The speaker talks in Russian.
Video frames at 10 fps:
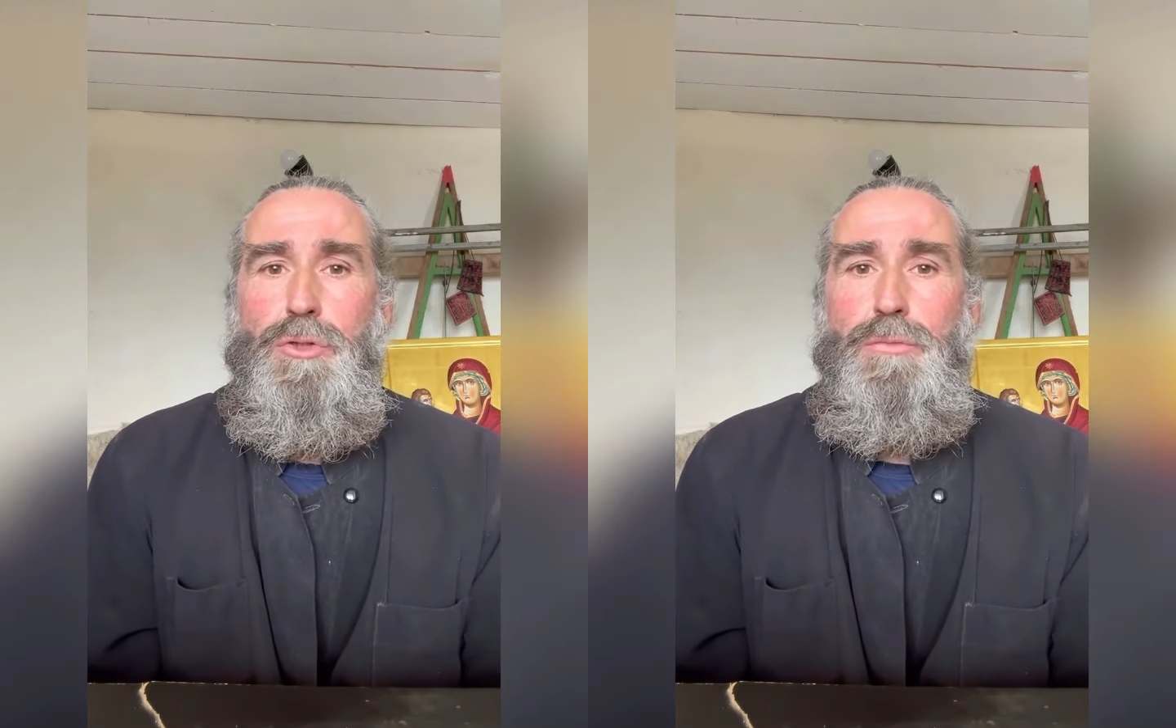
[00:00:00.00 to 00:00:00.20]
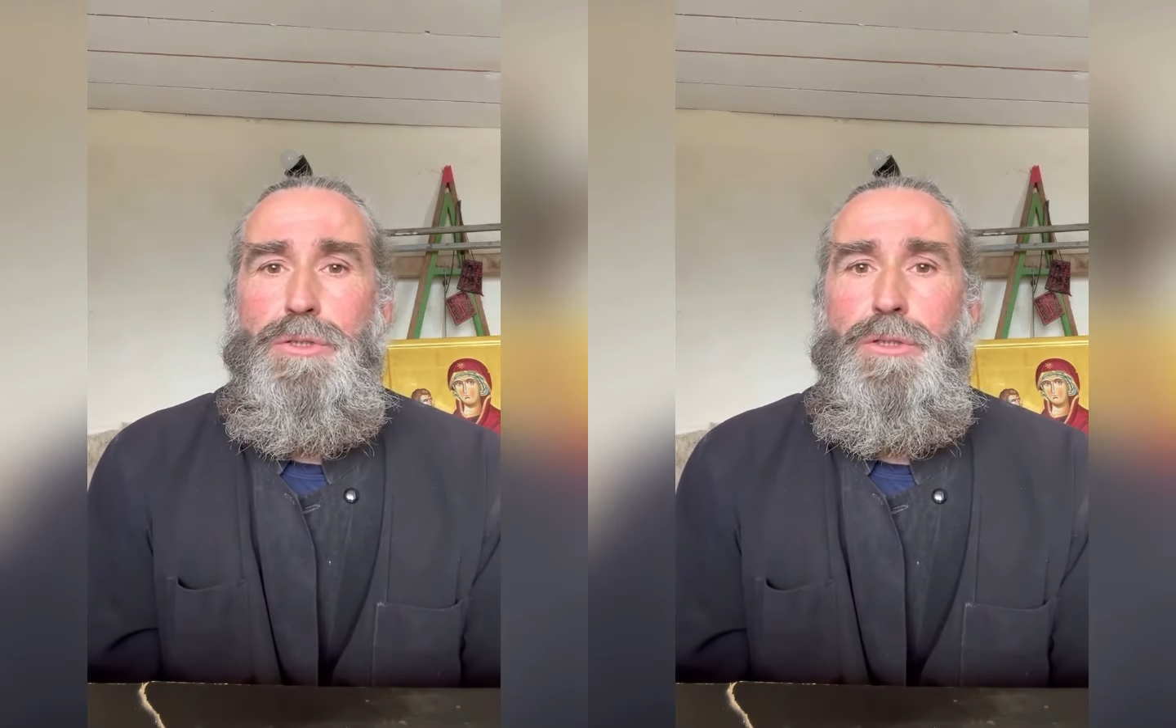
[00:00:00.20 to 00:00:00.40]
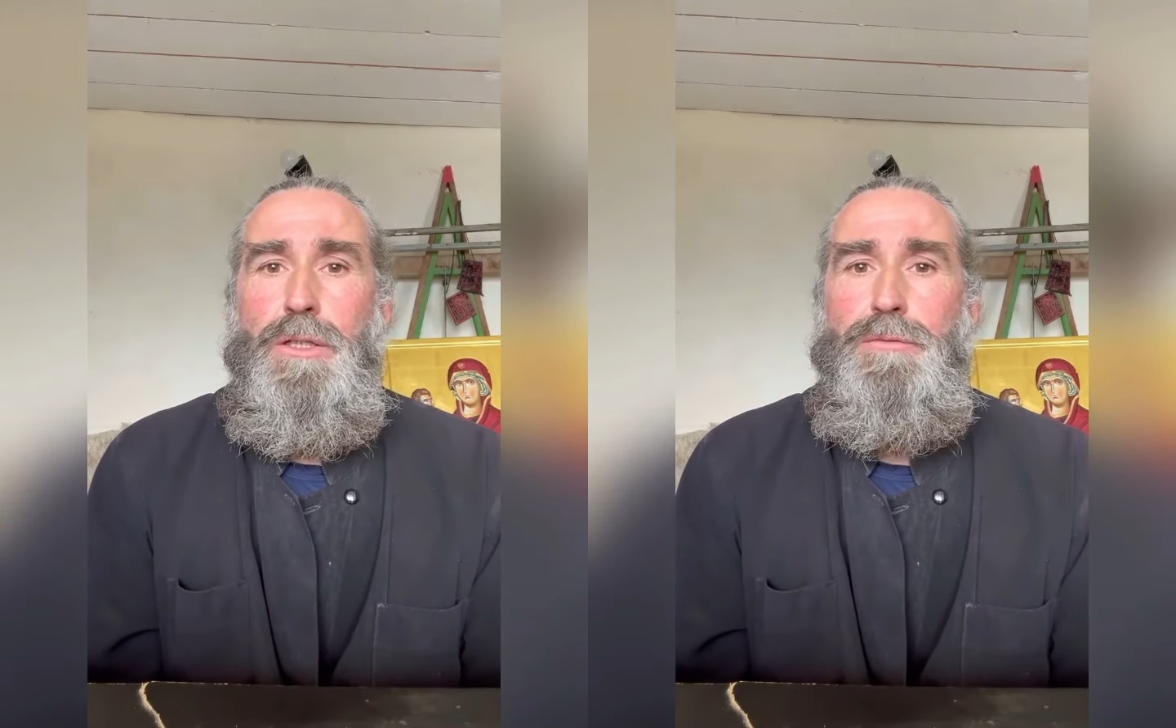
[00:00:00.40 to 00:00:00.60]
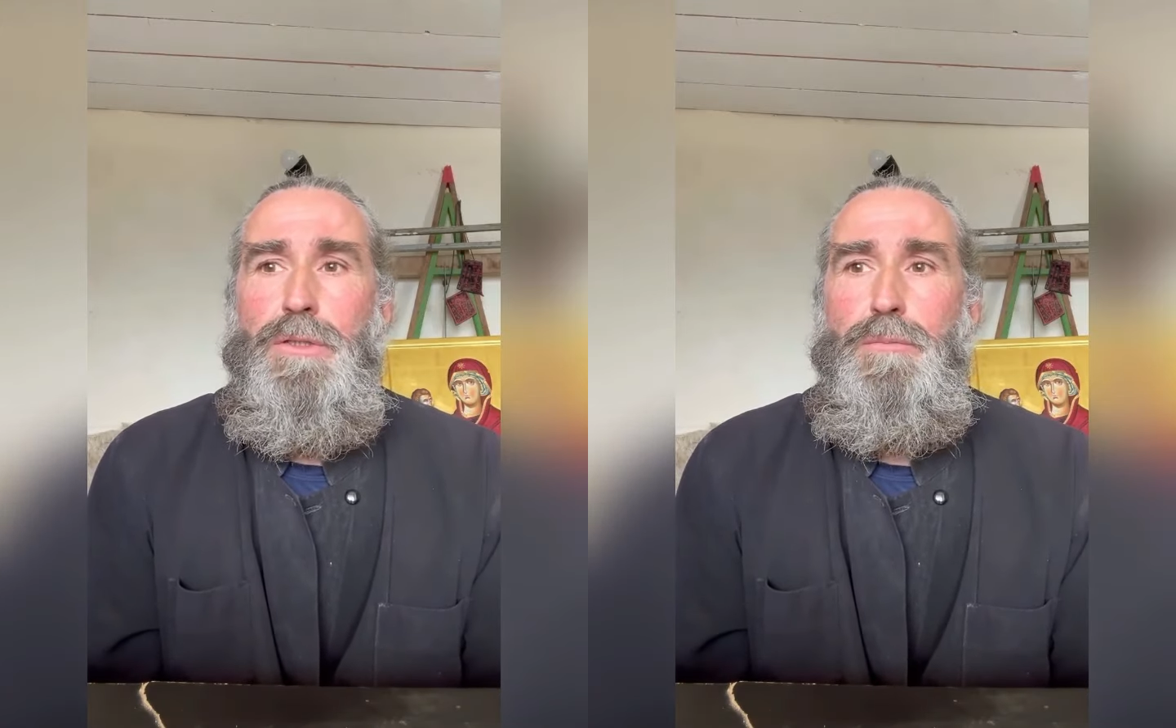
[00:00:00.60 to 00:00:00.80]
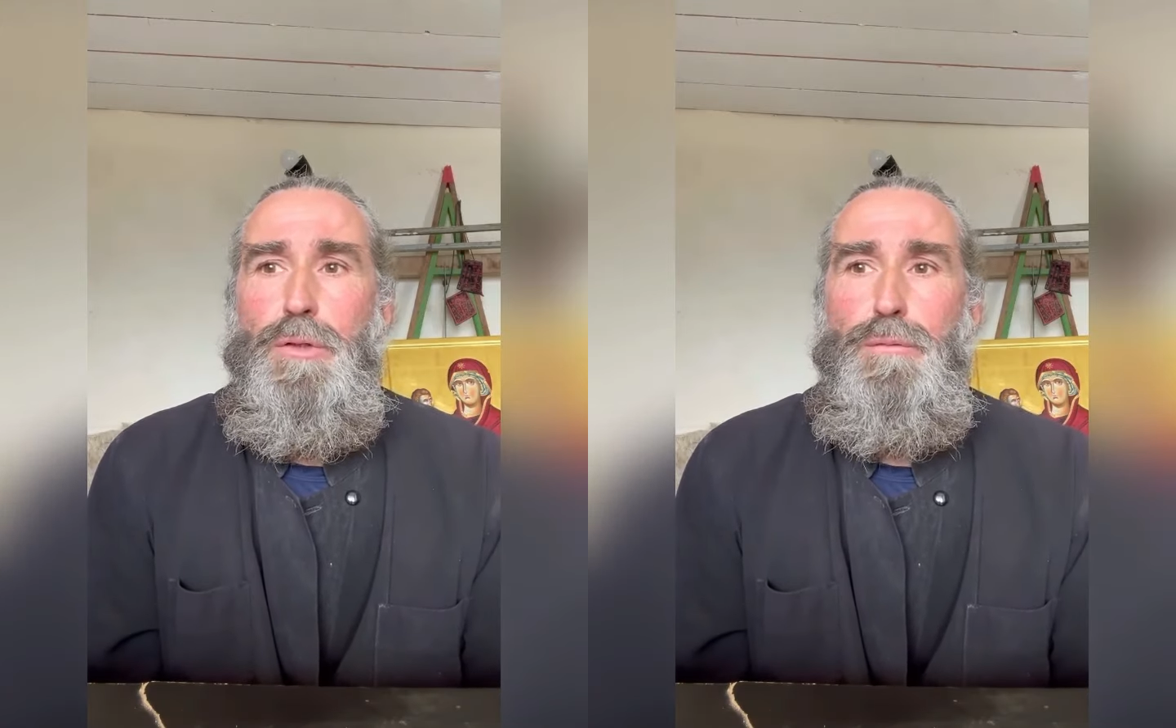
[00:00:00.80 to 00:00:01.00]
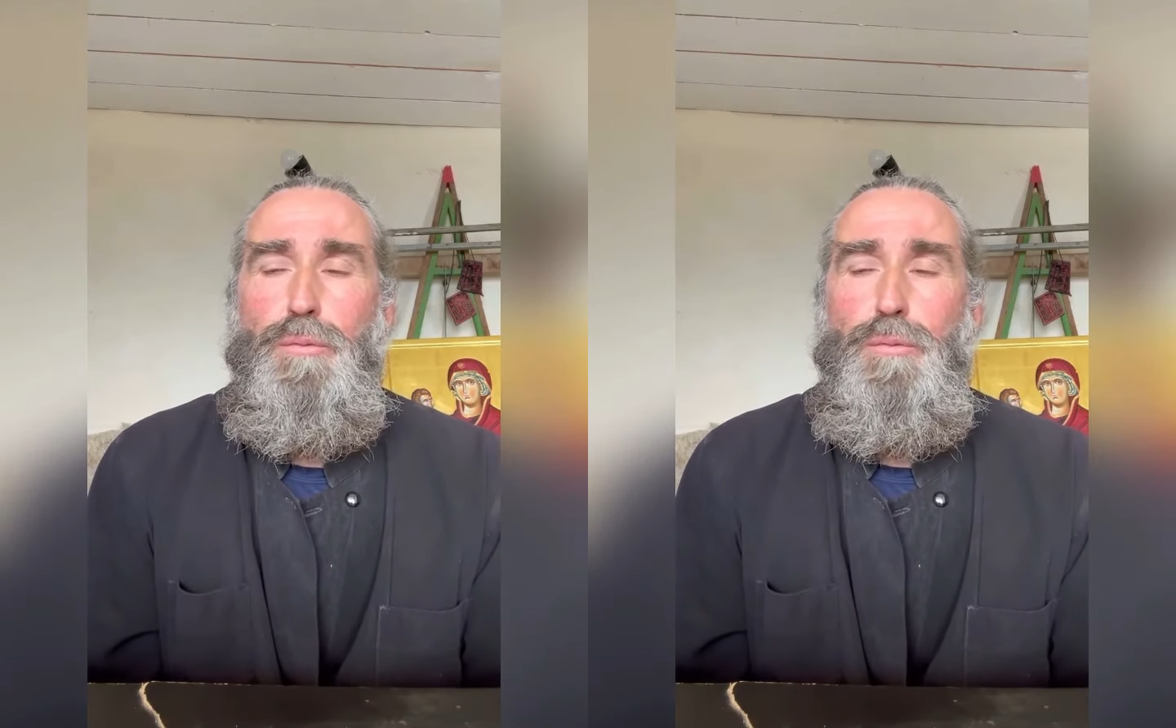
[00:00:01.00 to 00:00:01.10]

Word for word: чтобы человек был в